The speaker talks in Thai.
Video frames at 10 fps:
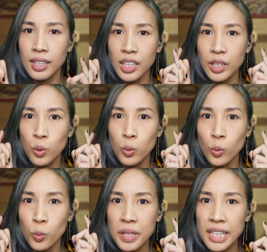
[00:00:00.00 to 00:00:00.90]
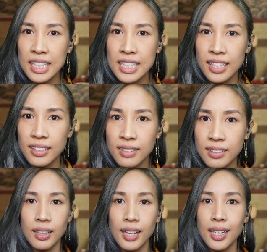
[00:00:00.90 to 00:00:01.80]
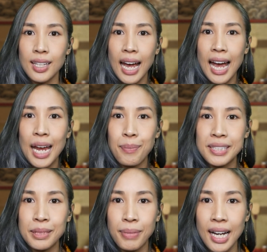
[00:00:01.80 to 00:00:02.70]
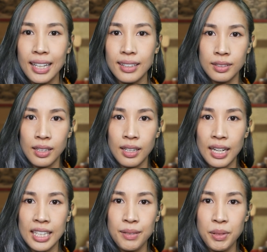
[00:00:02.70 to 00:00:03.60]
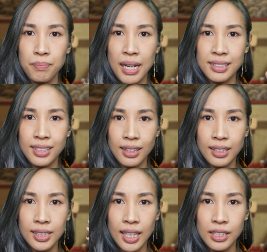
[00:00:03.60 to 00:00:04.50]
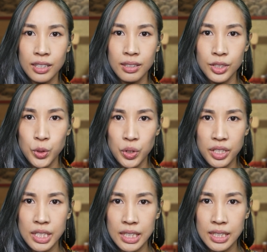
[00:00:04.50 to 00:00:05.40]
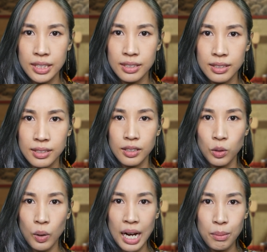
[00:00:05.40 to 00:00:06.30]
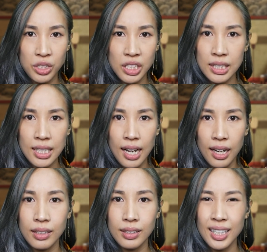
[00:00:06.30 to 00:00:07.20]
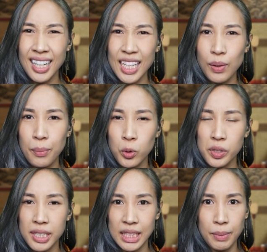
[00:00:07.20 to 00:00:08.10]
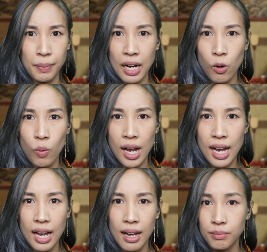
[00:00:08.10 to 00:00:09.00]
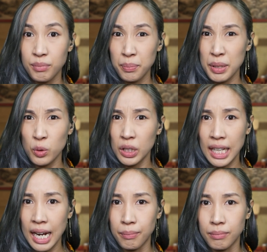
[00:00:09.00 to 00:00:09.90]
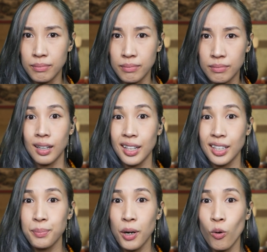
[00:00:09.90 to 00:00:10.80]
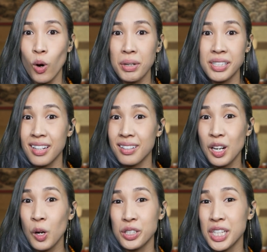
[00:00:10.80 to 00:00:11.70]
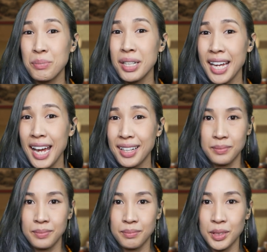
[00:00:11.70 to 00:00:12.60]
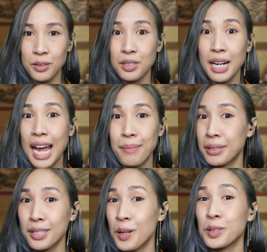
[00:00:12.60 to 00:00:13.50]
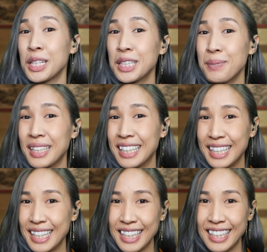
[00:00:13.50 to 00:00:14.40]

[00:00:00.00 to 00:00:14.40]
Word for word: ให้หูมันได้ยิน ให้กายไปสัมผัส อะไรที่มันมาสะเทือน จุดยืนความเชื่อที่ให้ความรู้สึกสำหรับเขาว่ามันไม่ยุติธรรม ไอ้ที่บอกว่าไม่ใช่เรื่องของฉันเมื่อกี้มันก็กลายเป็นเรื่องของฉันขึ้นมาทันที